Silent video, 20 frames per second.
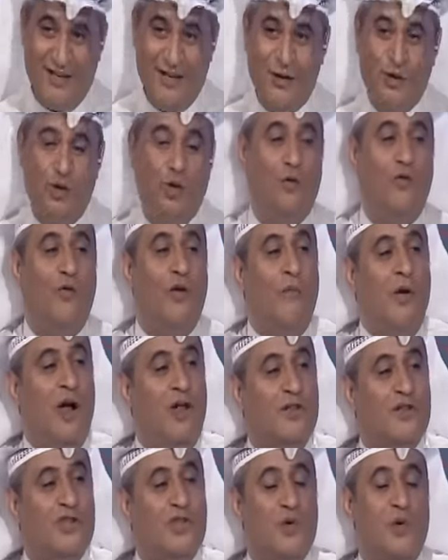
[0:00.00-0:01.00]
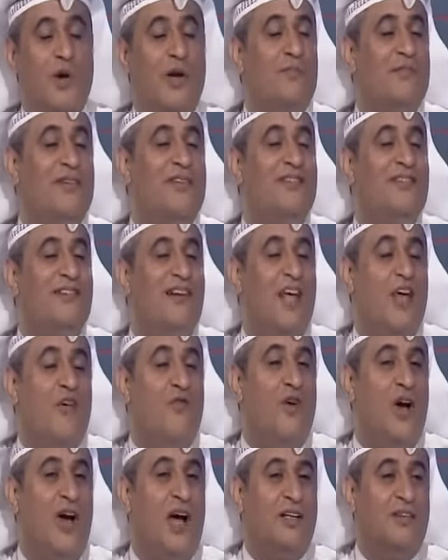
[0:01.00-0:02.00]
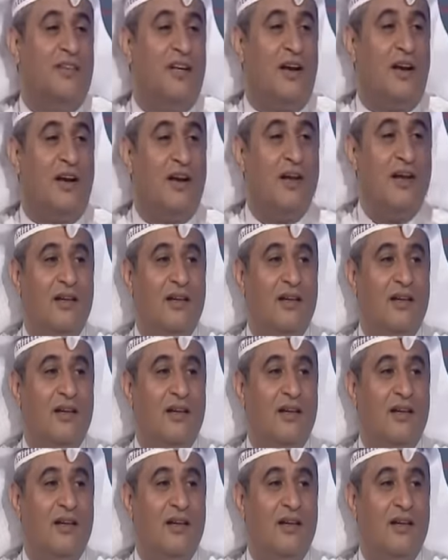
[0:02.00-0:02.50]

شوفوا بعض الصور من كيف قطر